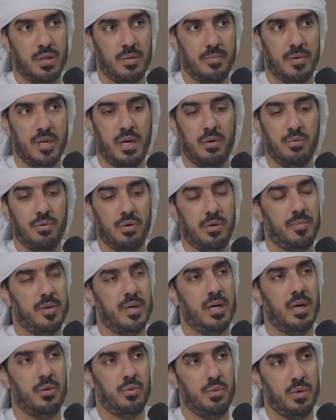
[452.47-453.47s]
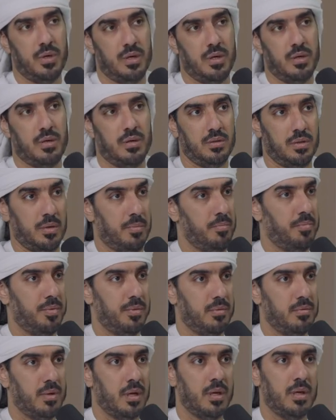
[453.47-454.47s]
اذا بنحولك بنحولك طب
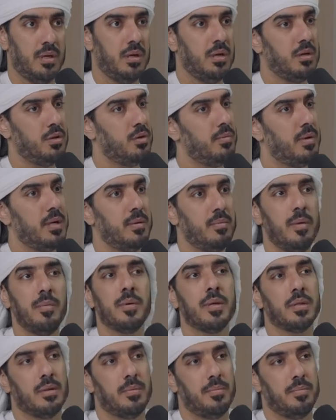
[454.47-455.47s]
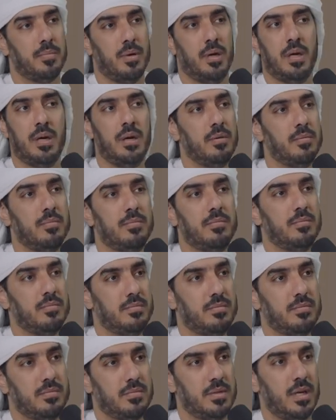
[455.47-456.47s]
غير قلت لهم انا ما ابغى طب انا
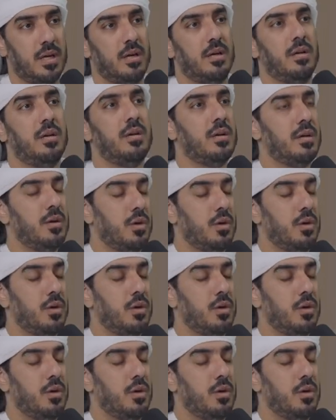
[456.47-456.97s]
خلاص